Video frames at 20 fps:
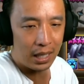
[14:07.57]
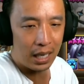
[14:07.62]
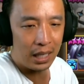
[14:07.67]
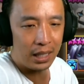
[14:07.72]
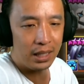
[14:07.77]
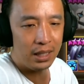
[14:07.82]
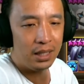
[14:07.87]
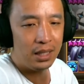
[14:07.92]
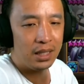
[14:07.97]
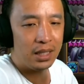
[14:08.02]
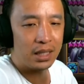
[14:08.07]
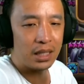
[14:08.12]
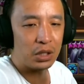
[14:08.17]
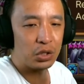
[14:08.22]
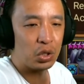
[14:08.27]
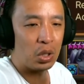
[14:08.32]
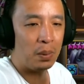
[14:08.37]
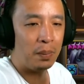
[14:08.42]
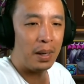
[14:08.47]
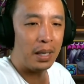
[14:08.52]
Kali ini kita
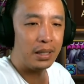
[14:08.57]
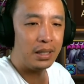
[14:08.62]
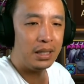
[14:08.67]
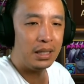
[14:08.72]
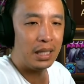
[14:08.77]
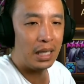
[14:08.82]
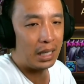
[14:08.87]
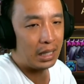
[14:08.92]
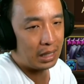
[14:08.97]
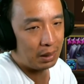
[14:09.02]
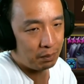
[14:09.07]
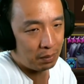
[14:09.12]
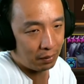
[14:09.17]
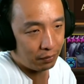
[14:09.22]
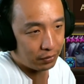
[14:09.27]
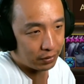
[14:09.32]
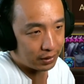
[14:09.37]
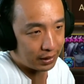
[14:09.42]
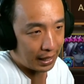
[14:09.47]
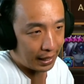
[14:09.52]
coba tidak ada
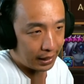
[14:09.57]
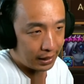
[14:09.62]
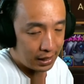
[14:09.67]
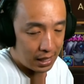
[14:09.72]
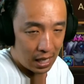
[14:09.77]
buff attack